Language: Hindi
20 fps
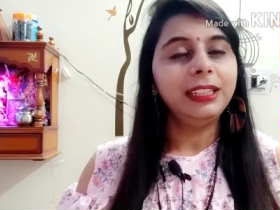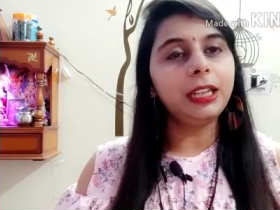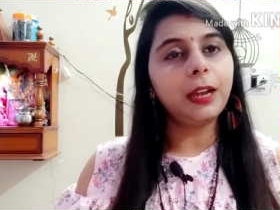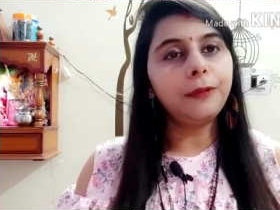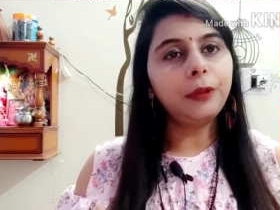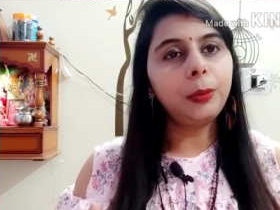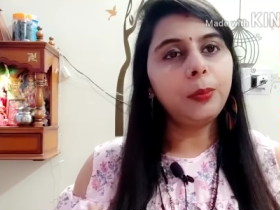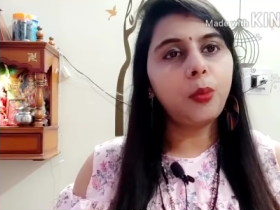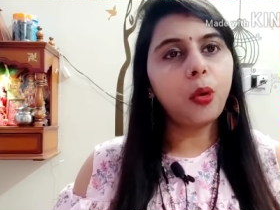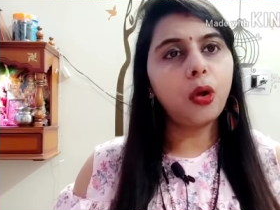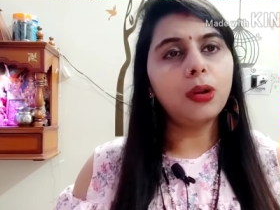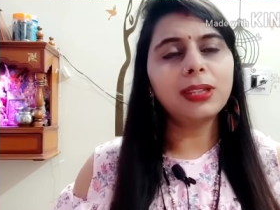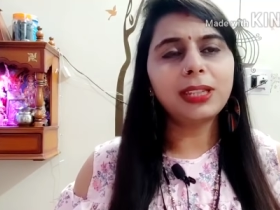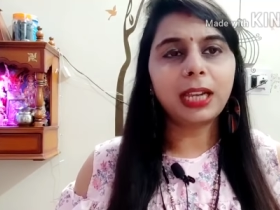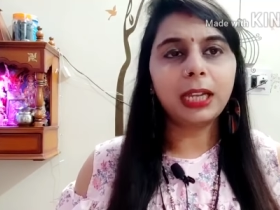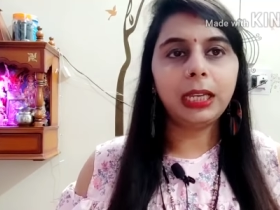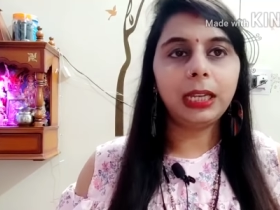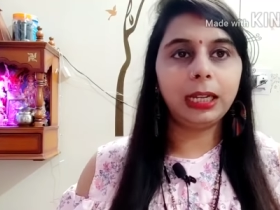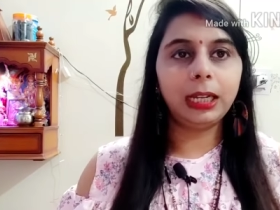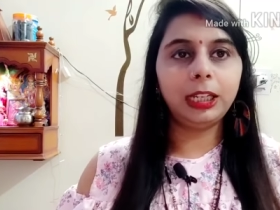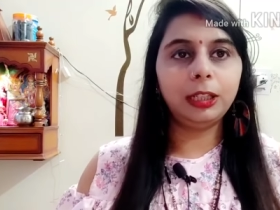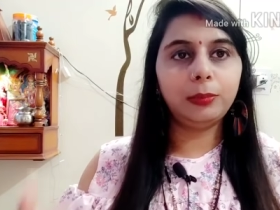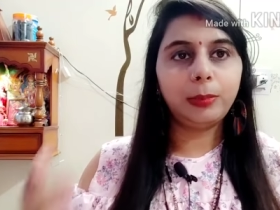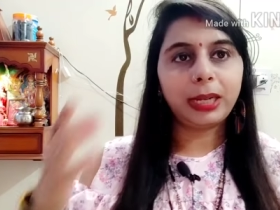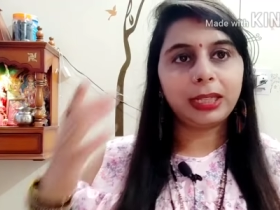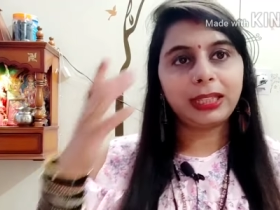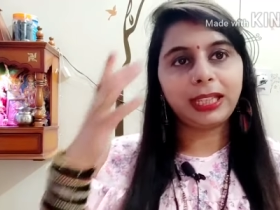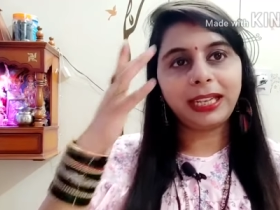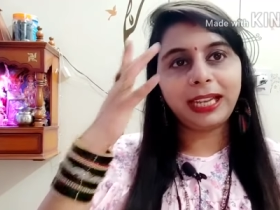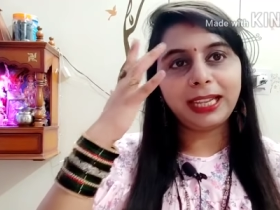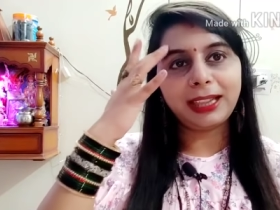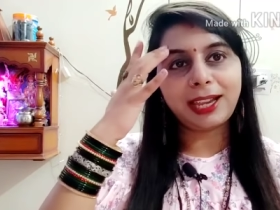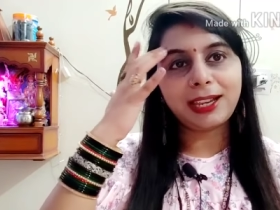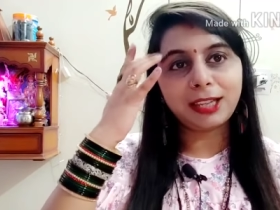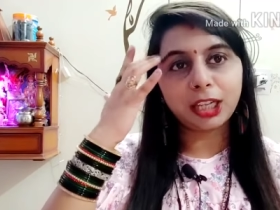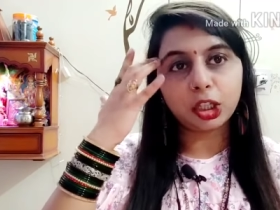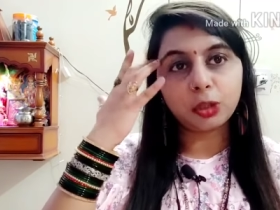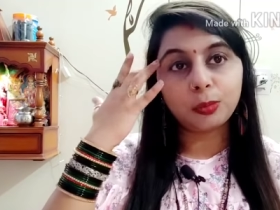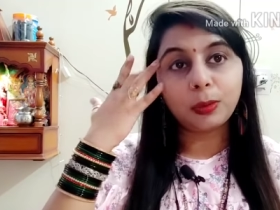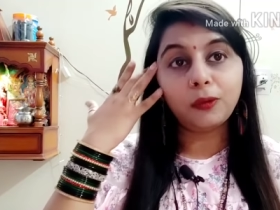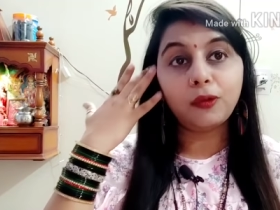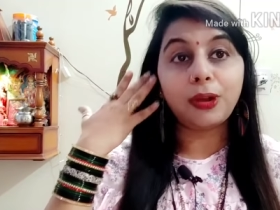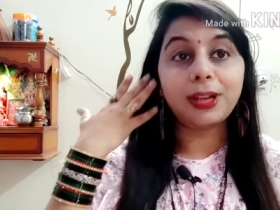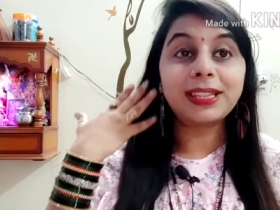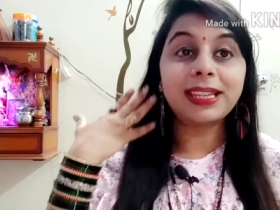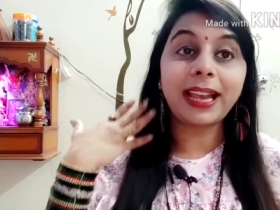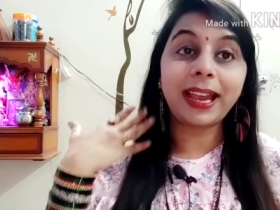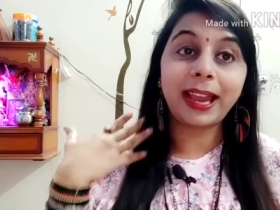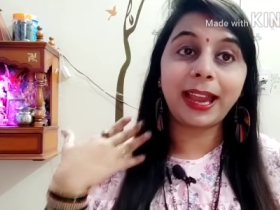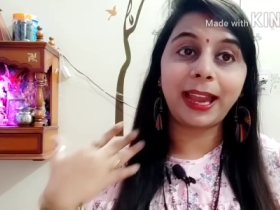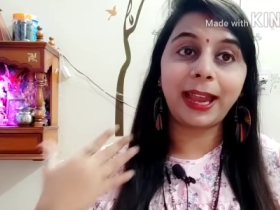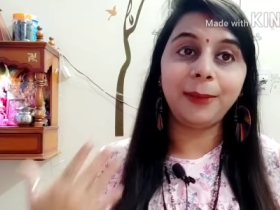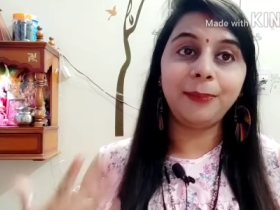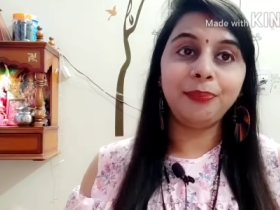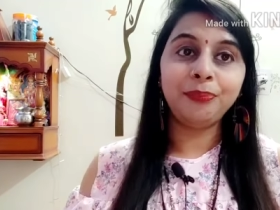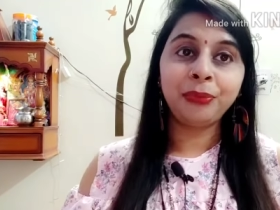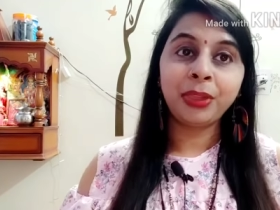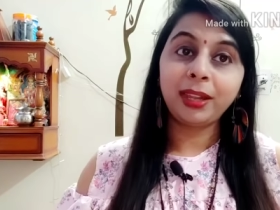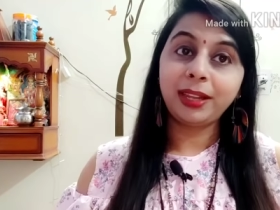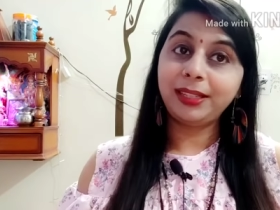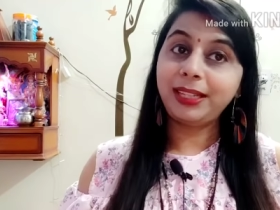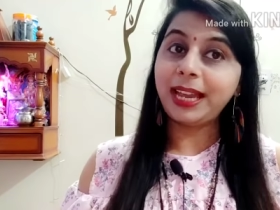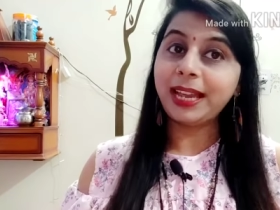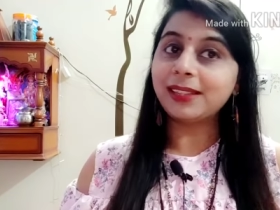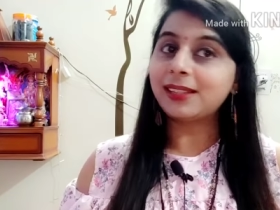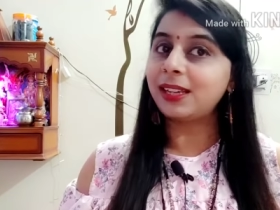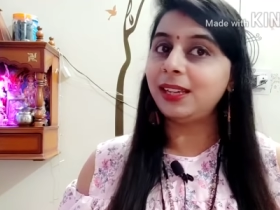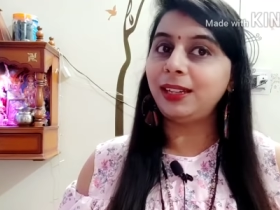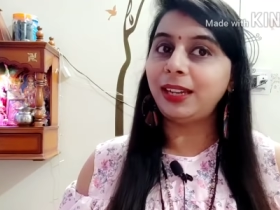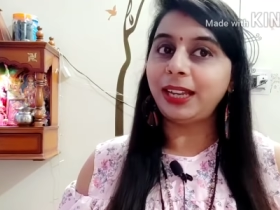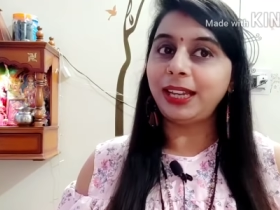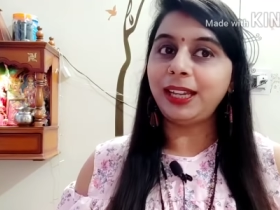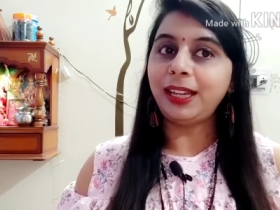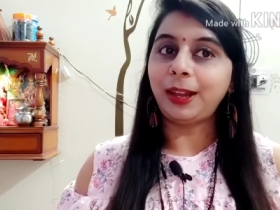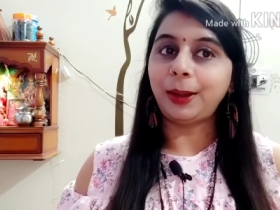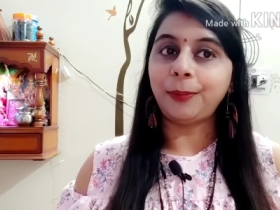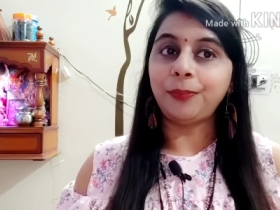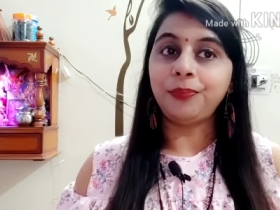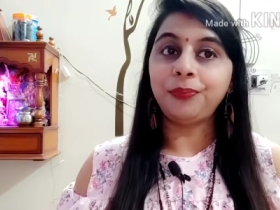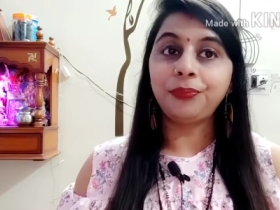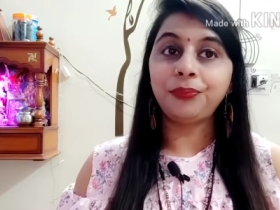या फिर बहुत सारी गलत बातें कहते हैं सच में वो ऐसा है या ऐसा नहीं है